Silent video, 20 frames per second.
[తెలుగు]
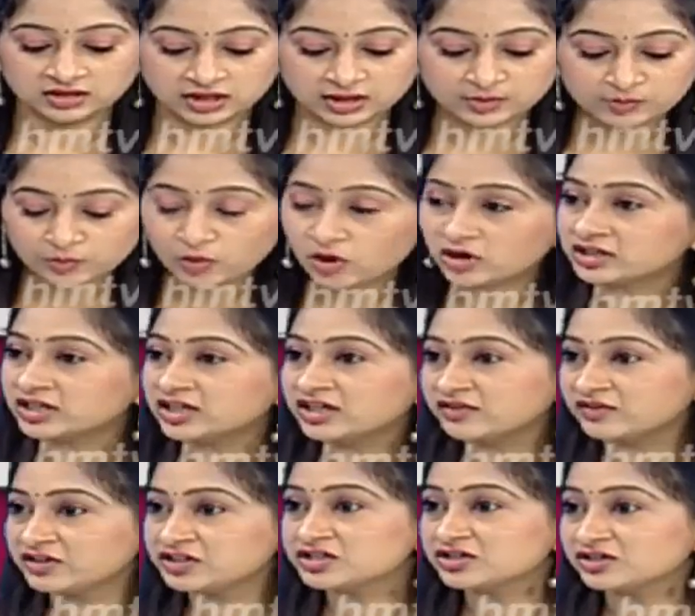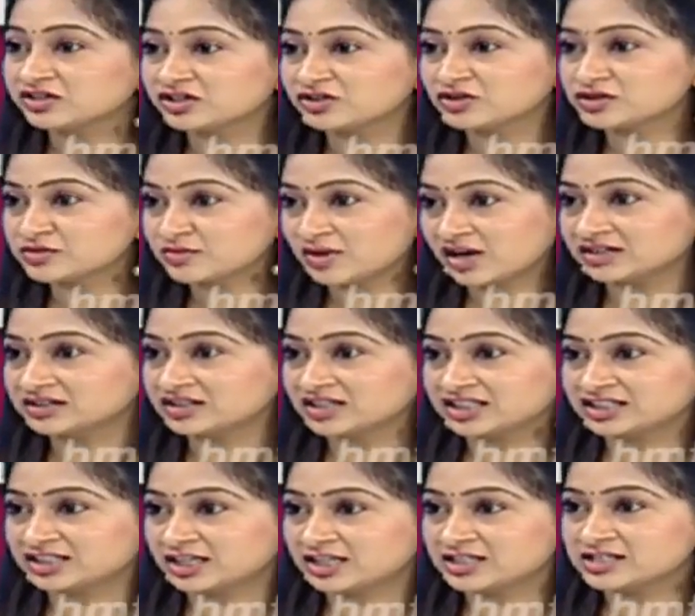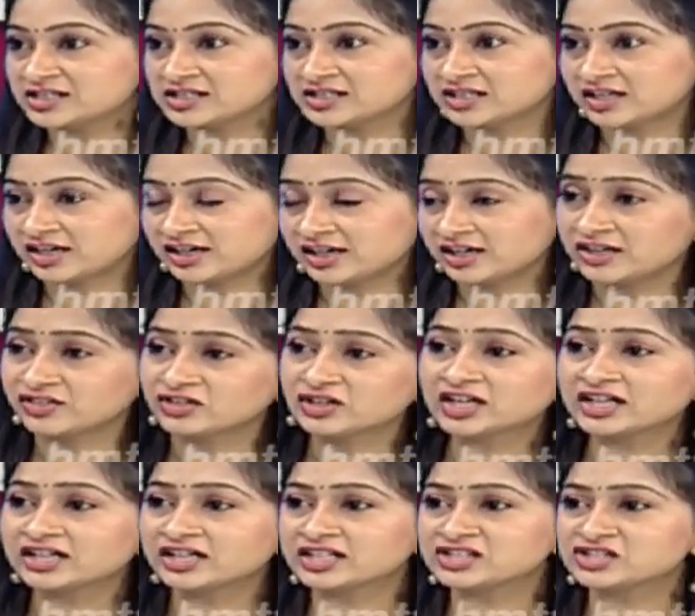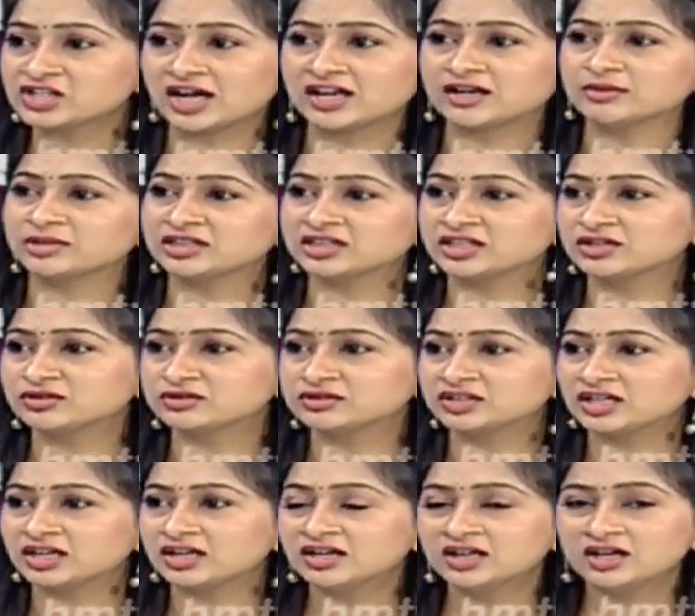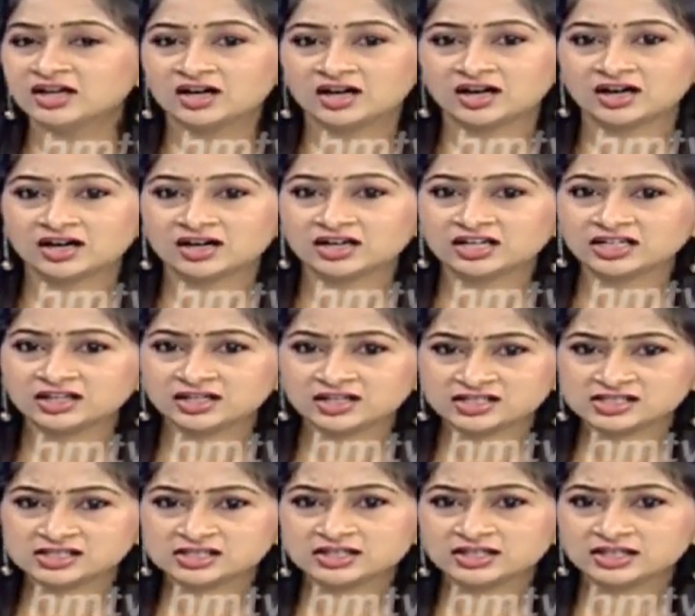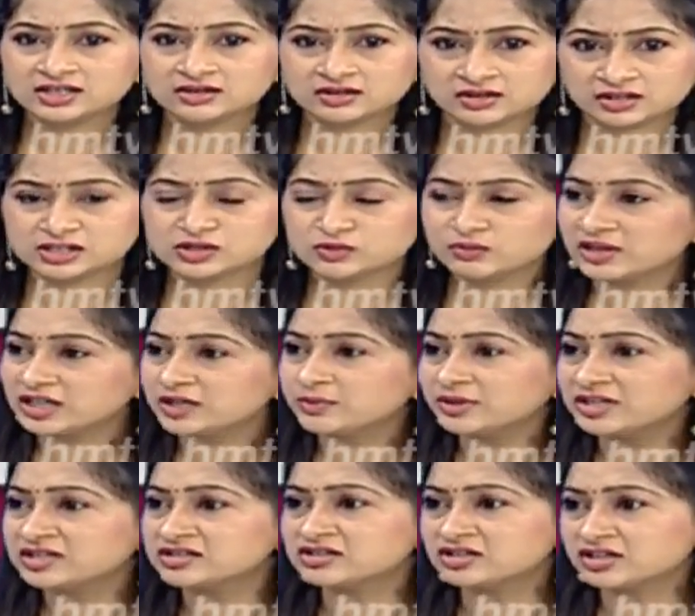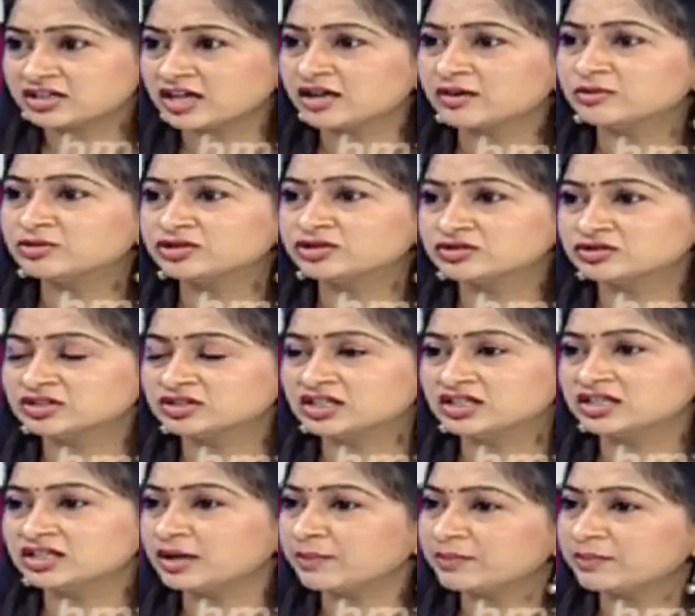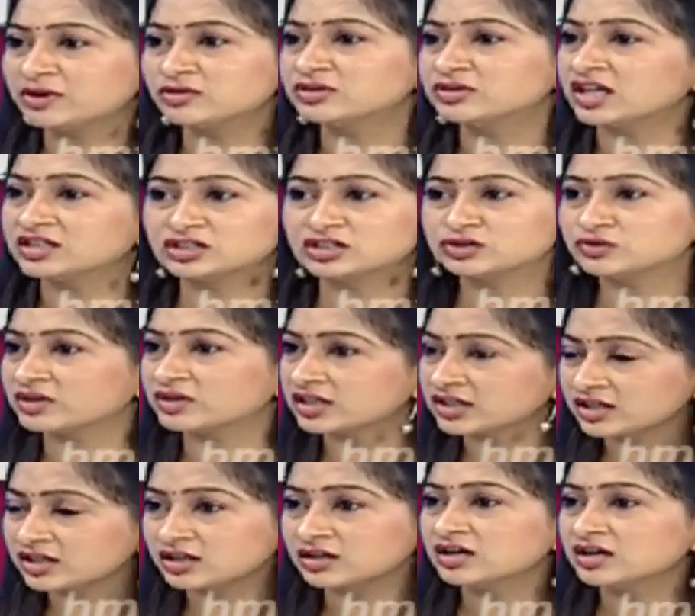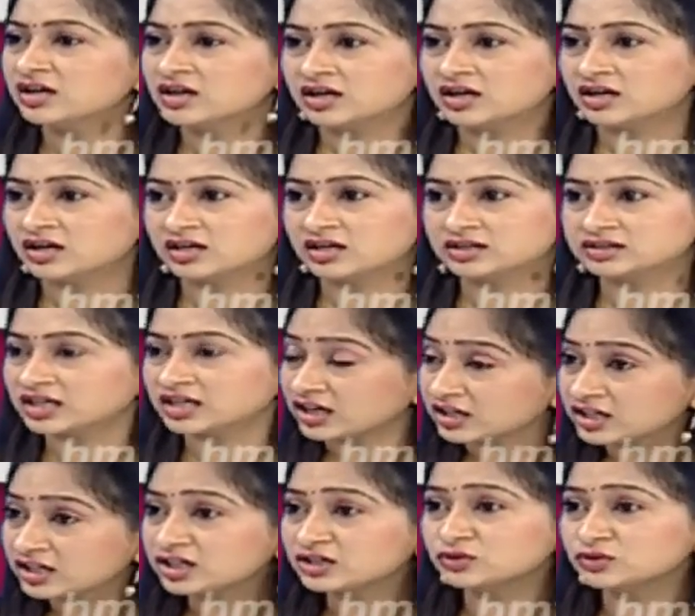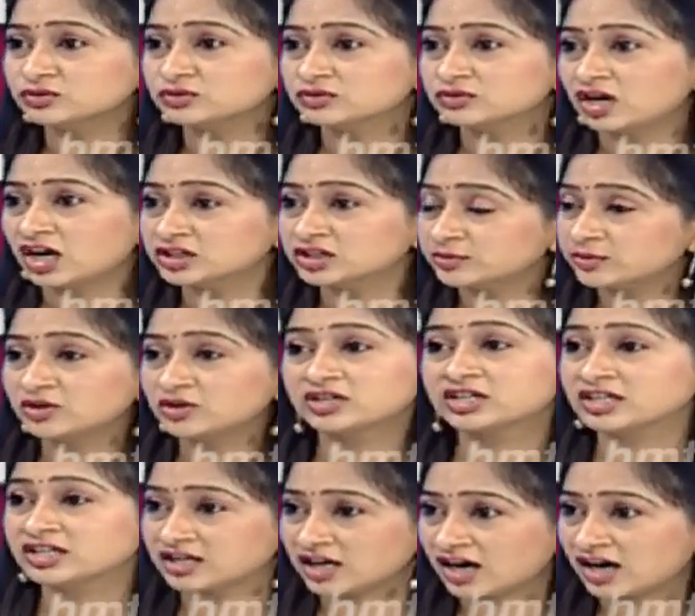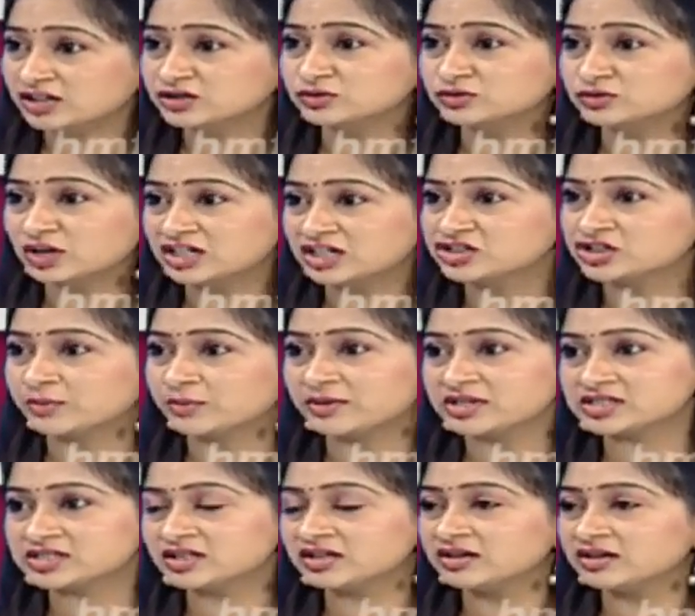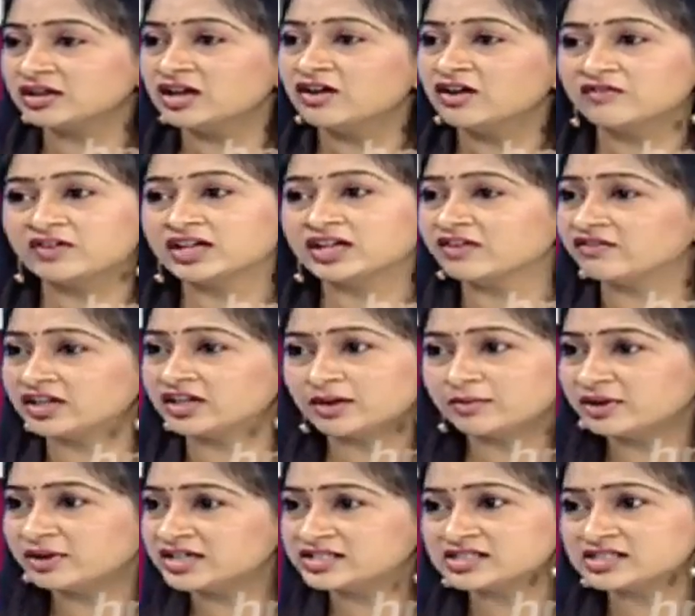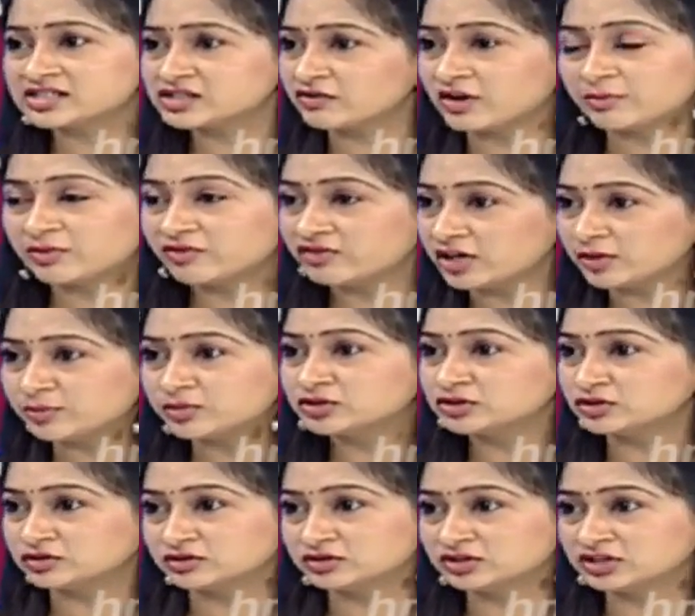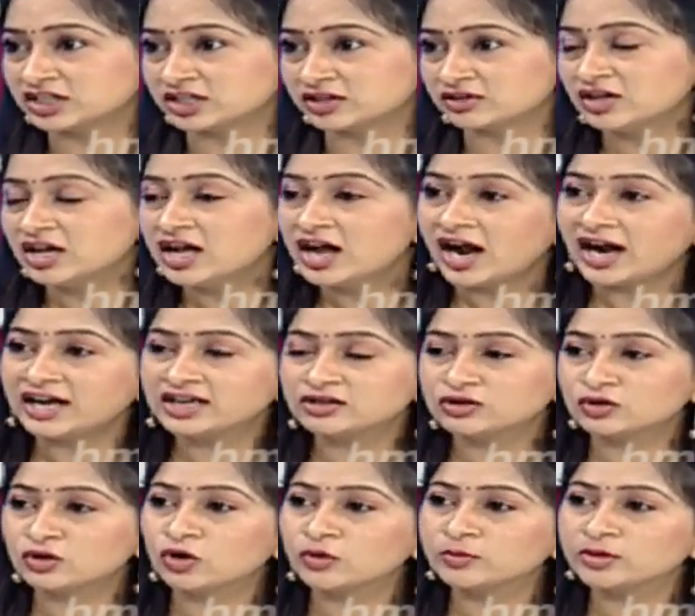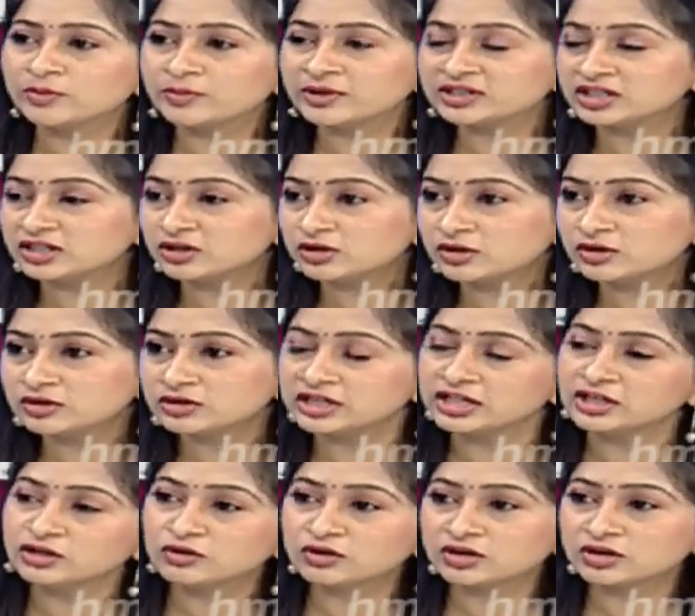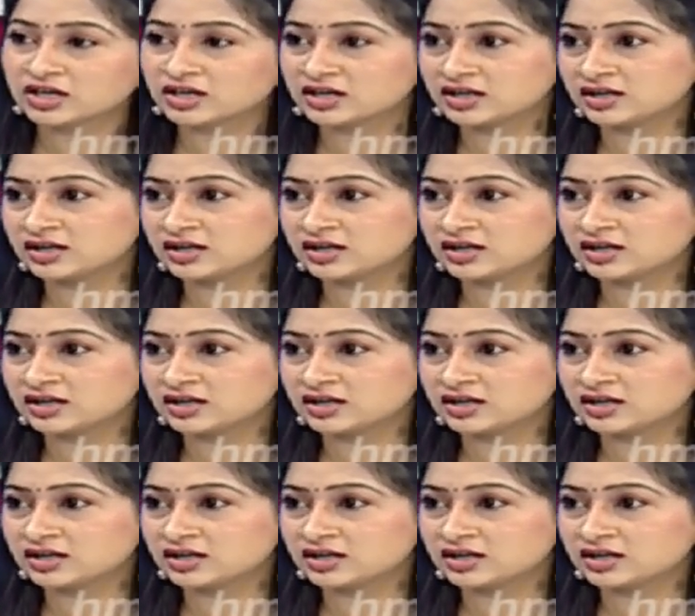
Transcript: ఇంపార్టెంట్ విషయం ఈరోజు మా అందరికీ తెలియజేశారండి ఎందుకంటే చాలామంది కూడా ఈ స్లీ స్వీట్ పిల్స్లో ఏముంటుంది నొప్పి కూడా అంత త్వరగా తగ్గదు అదుపులోకి రాదు అని చెప్పేసి వేరే వేరే మెడిసిన్స్ వైపు వెళ్ళిపోతూ ఉంటారు అండ్ హోమియోపతిలో ఇంకొక